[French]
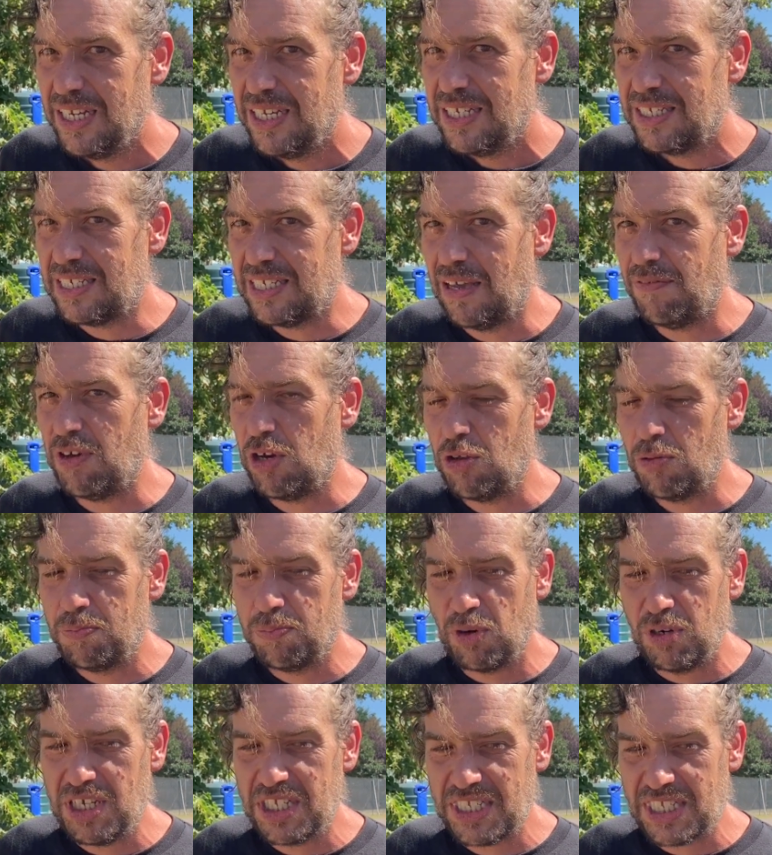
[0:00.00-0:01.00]
s'il y avait une
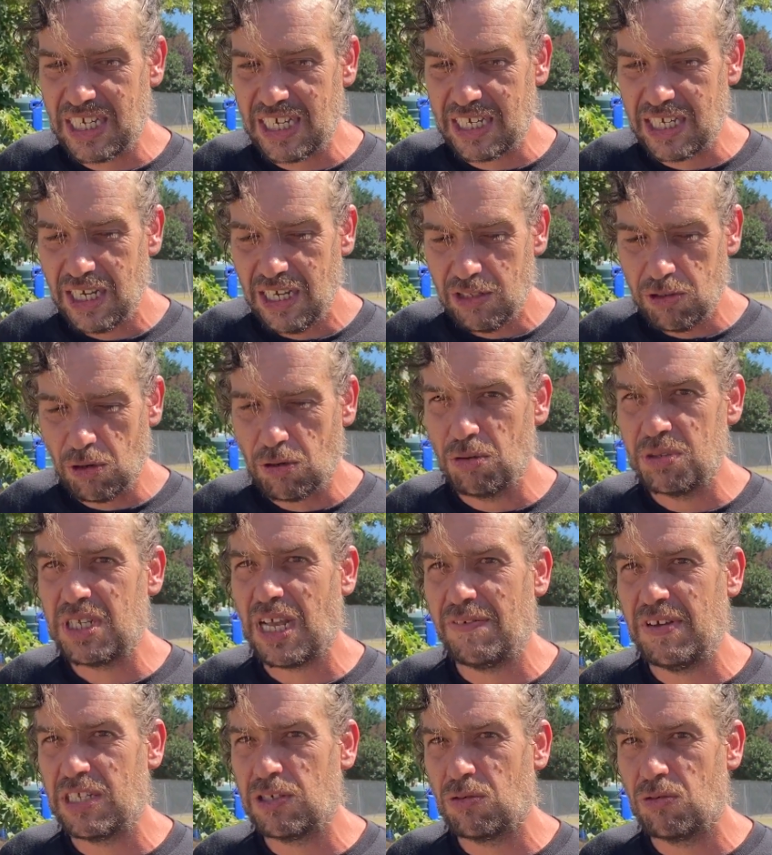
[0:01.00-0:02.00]
politique de
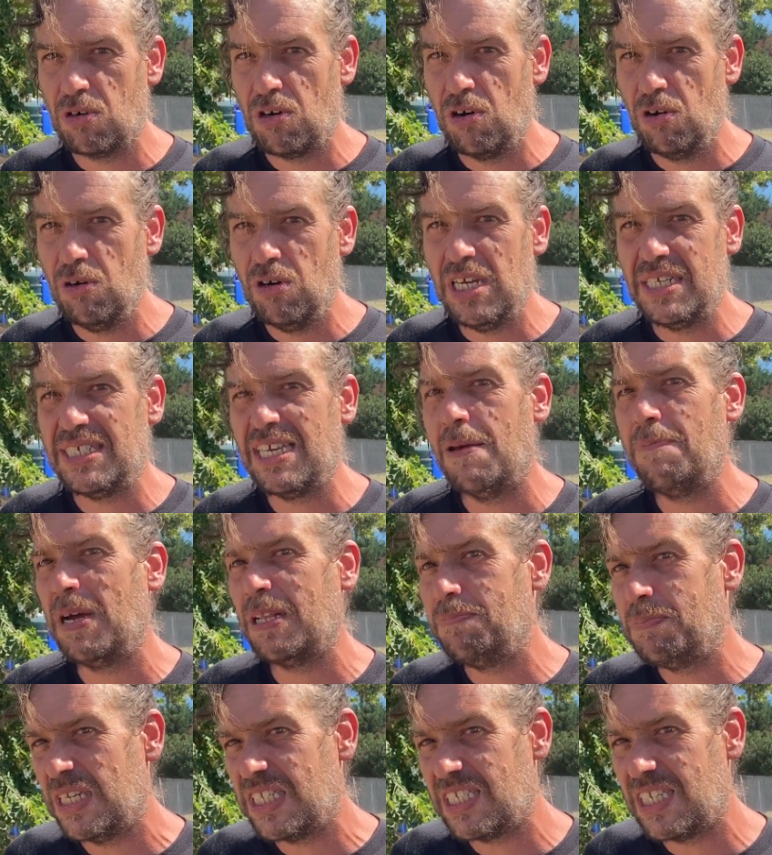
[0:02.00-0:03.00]
conservation de l'eau et s'il n'y avait pas
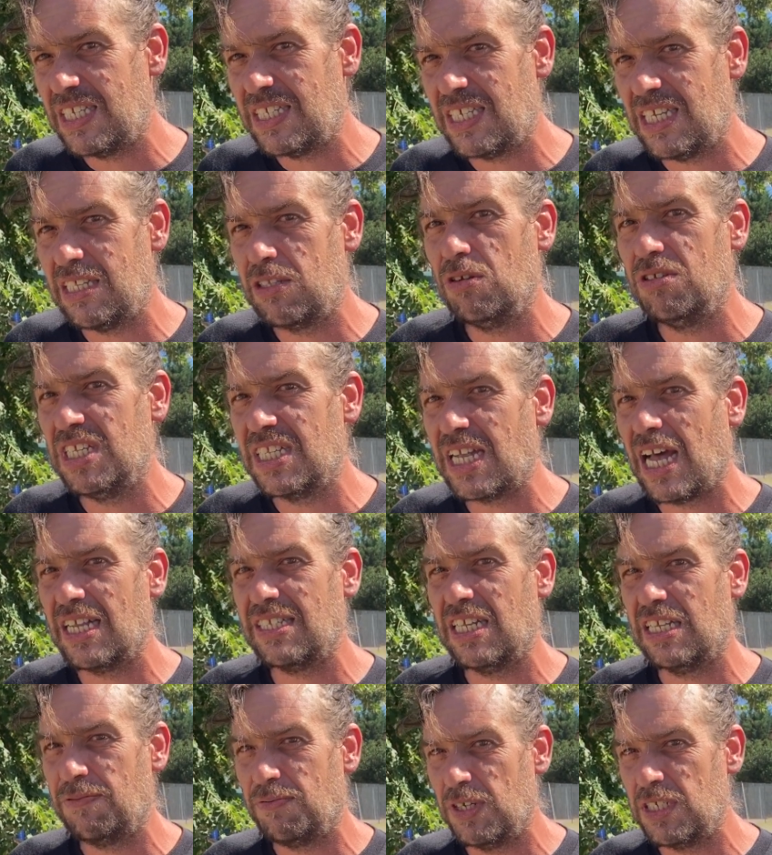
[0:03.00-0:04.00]
de pesticides, de nitrates
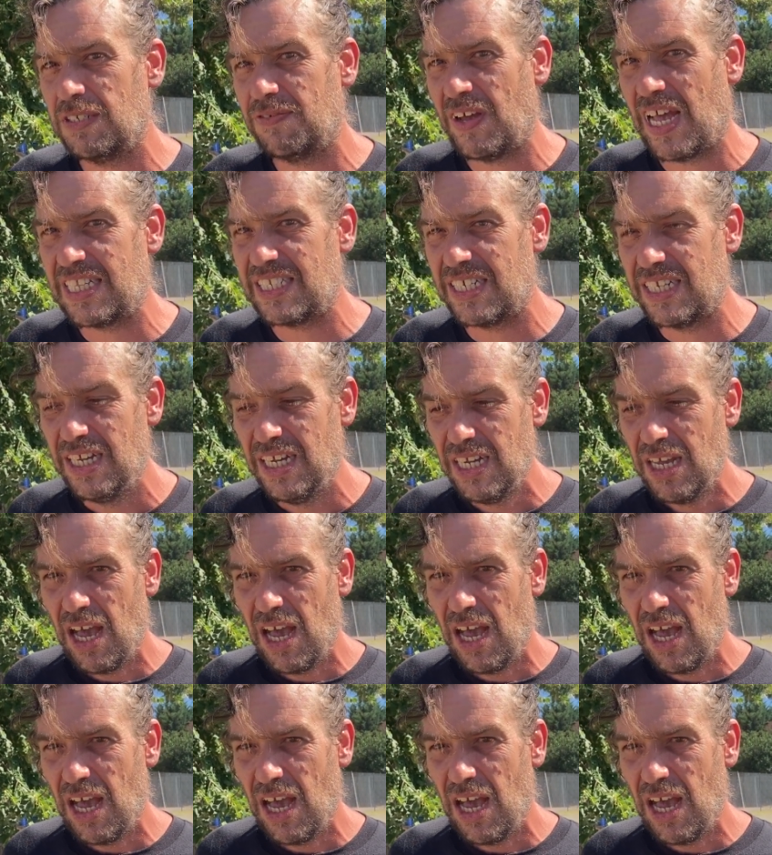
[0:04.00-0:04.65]
et de phosphates